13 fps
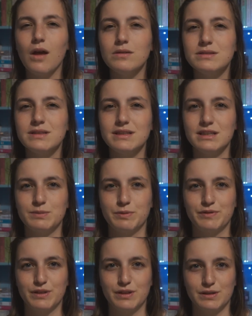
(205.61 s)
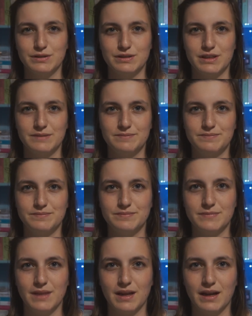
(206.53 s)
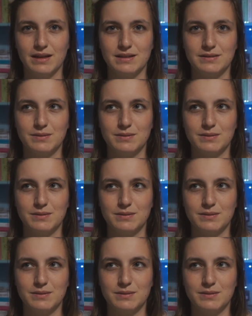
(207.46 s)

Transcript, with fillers: oceniać po wyglądzie, jak